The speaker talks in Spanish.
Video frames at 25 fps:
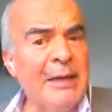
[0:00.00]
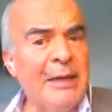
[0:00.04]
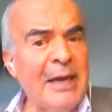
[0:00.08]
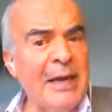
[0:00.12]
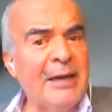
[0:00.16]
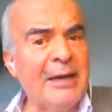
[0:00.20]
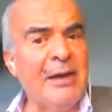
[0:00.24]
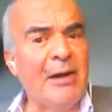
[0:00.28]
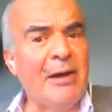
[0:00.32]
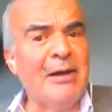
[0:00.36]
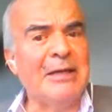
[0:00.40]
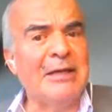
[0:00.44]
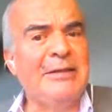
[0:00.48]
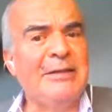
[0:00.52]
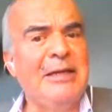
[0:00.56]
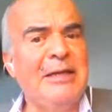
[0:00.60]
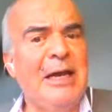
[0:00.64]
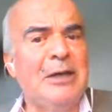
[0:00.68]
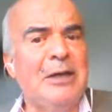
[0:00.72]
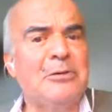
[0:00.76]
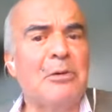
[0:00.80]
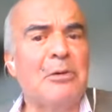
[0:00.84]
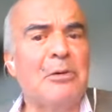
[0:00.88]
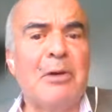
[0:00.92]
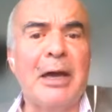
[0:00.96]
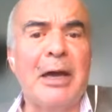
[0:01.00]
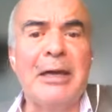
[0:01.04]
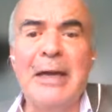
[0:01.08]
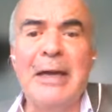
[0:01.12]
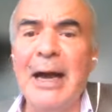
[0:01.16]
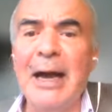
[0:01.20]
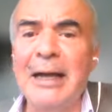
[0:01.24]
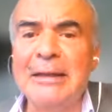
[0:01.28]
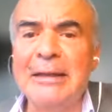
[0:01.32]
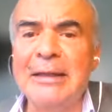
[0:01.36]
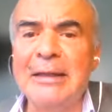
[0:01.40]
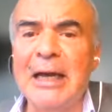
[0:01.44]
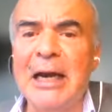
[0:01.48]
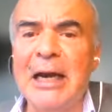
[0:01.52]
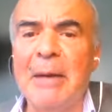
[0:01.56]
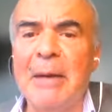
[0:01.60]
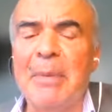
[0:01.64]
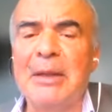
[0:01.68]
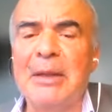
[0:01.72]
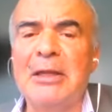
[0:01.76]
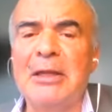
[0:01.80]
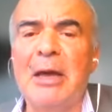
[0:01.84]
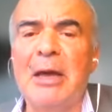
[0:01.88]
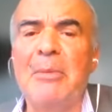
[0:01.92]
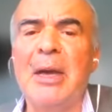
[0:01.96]
¿Qué quiere decir esto? Que ya antes de la
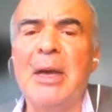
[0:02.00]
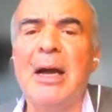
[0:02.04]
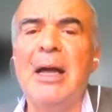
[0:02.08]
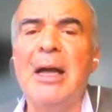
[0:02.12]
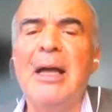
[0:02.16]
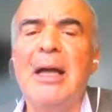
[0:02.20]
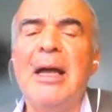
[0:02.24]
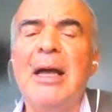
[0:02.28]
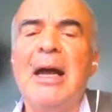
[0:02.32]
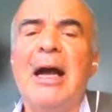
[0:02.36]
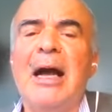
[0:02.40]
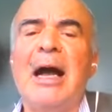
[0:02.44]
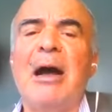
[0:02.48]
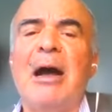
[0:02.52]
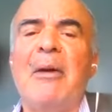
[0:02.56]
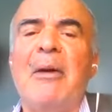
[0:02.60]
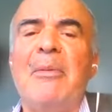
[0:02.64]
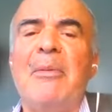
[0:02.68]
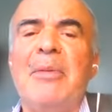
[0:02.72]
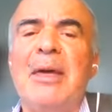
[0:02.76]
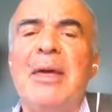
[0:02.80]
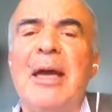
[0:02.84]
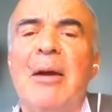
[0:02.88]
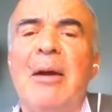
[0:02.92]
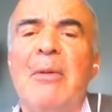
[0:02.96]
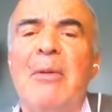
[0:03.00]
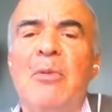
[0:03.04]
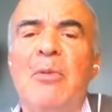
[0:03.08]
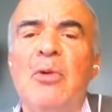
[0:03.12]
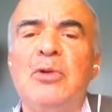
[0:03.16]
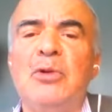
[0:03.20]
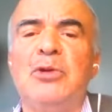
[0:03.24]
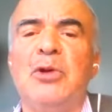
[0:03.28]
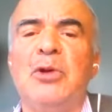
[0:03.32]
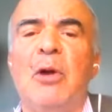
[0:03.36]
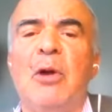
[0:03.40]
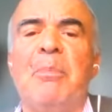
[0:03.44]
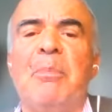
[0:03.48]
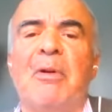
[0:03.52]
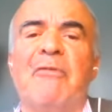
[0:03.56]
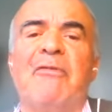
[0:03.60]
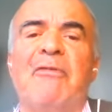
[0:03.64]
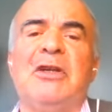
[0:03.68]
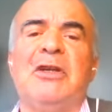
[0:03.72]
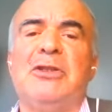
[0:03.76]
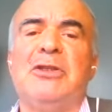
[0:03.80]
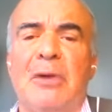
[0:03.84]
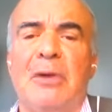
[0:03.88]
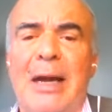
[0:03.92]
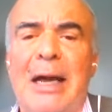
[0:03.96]
pandemia había muchos
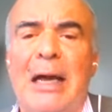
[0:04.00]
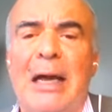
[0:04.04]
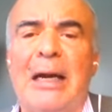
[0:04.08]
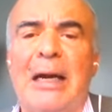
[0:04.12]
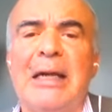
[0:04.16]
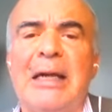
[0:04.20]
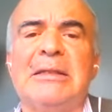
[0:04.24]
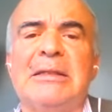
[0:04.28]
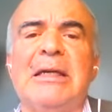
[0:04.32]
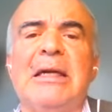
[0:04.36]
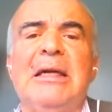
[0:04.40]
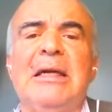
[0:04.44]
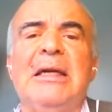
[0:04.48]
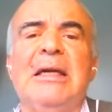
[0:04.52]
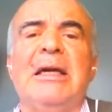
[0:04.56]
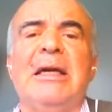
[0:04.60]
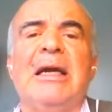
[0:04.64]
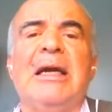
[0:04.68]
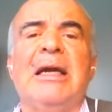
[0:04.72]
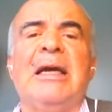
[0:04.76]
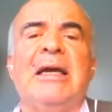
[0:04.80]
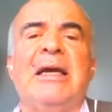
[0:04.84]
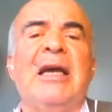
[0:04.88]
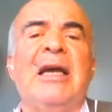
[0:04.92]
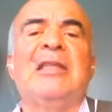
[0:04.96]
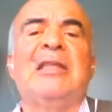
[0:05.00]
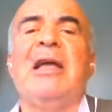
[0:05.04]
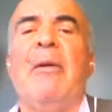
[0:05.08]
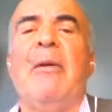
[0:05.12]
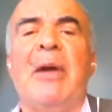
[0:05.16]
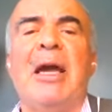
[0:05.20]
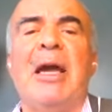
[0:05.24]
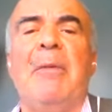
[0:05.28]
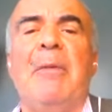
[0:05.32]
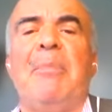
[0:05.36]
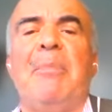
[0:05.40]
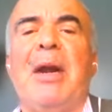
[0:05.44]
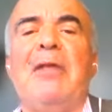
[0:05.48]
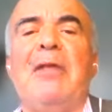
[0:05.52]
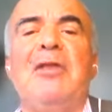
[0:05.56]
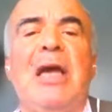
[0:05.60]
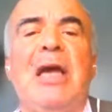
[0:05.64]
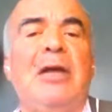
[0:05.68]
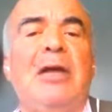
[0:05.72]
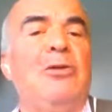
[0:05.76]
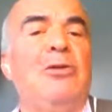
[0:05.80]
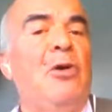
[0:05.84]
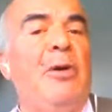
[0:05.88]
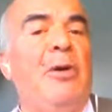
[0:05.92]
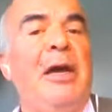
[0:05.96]
profesionales eh, que estaban
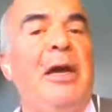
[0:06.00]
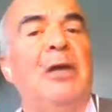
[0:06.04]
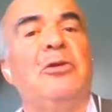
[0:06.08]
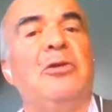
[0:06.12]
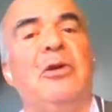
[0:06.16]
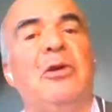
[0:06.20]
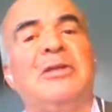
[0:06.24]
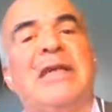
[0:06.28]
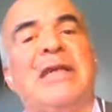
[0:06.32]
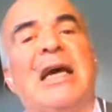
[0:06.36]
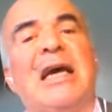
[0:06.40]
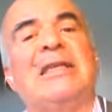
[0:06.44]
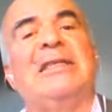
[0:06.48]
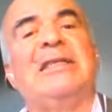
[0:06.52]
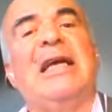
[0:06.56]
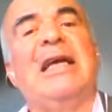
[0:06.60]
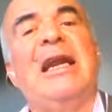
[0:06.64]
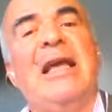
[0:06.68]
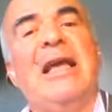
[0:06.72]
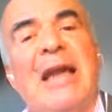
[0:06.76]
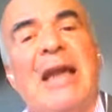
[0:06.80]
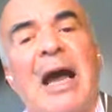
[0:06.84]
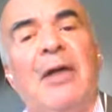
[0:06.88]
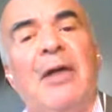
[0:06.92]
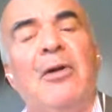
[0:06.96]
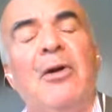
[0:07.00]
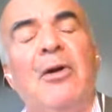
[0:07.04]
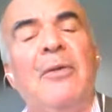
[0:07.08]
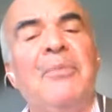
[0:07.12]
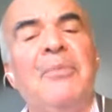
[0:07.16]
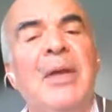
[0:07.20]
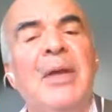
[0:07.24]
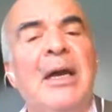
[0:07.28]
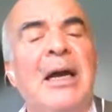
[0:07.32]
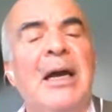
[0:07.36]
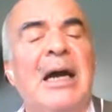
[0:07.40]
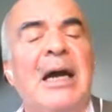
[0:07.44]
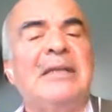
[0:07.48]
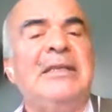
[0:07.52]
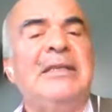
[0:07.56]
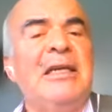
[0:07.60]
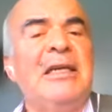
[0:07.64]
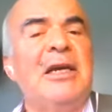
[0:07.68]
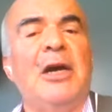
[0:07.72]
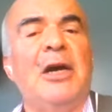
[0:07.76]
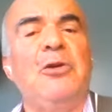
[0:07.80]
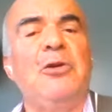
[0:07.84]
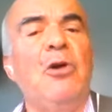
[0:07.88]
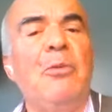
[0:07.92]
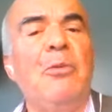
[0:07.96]
emprendiendo. Esto se ha acelerado,
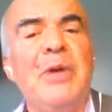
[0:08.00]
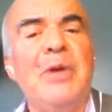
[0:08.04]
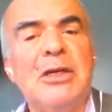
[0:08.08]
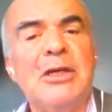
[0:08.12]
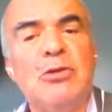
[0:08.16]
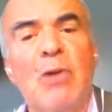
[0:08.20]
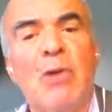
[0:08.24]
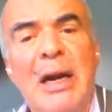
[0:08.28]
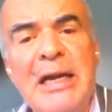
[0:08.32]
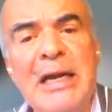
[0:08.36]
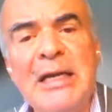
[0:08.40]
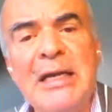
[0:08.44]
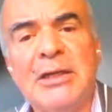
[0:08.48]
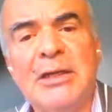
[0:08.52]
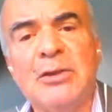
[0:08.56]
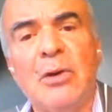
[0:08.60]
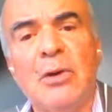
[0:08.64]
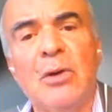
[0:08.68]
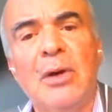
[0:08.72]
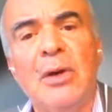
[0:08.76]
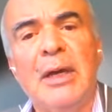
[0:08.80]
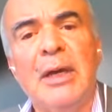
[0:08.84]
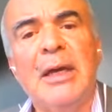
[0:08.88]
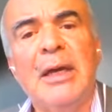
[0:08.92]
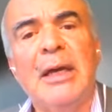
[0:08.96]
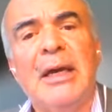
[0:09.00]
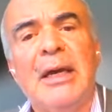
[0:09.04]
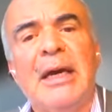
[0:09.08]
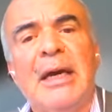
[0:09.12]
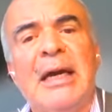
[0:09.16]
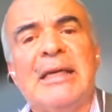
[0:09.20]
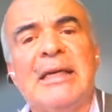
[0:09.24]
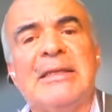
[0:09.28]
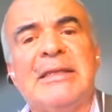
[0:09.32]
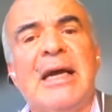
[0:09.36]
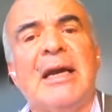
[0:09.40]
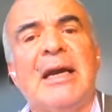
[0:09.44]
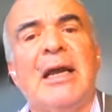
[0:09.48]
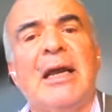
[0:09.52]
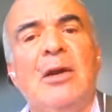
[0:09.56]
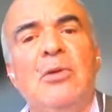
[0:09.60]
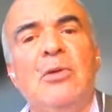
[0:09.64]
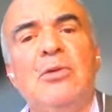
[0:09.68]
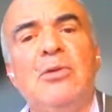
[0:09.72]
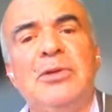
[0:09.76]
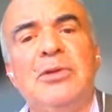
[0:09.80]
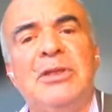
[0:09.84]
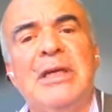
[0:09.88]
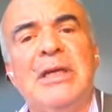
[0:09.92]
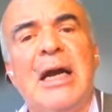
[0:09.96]
así que yo visualizo esa
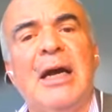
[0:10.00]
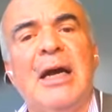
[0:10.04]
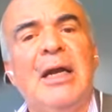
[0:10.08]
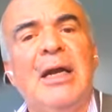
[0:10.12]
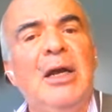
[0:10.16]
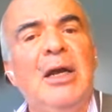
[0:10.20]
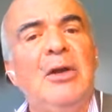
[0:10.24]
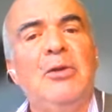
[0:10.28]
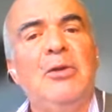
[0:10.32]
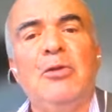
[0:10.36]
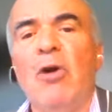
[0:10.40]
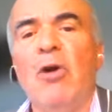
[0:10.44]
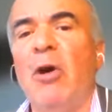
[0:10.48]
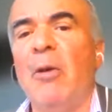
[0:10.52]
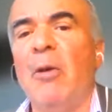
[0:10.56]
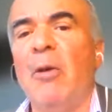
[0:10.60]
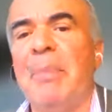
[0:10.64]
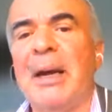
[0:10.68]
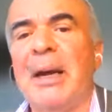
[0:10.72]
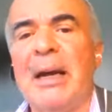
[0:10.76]
renuncia no